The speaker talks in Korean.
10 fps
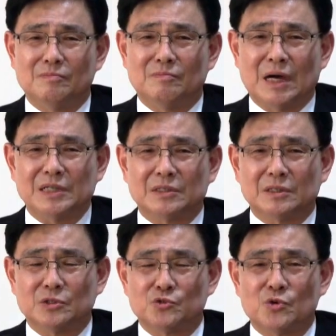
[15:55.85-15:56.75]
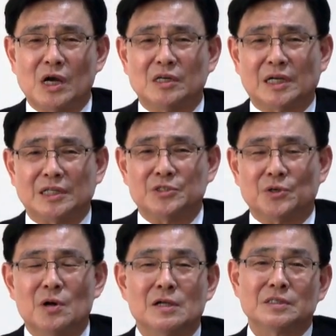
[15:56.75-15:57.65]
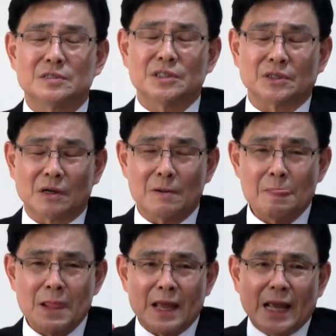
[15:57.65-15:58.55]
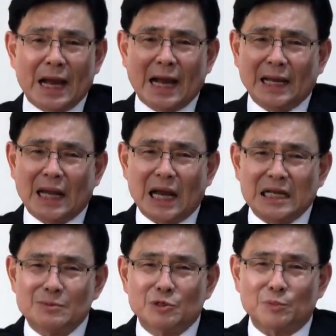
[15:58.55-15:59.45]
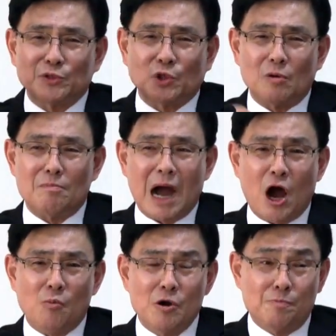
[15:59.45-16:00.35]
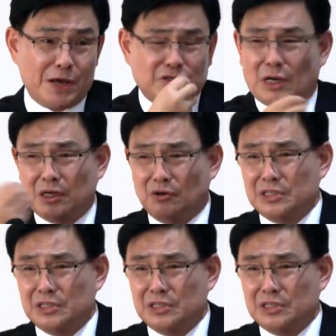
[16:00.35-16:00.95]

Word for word: 많이 수항을 하죠. 즉 하나님으로부터 마음을 뺏어가는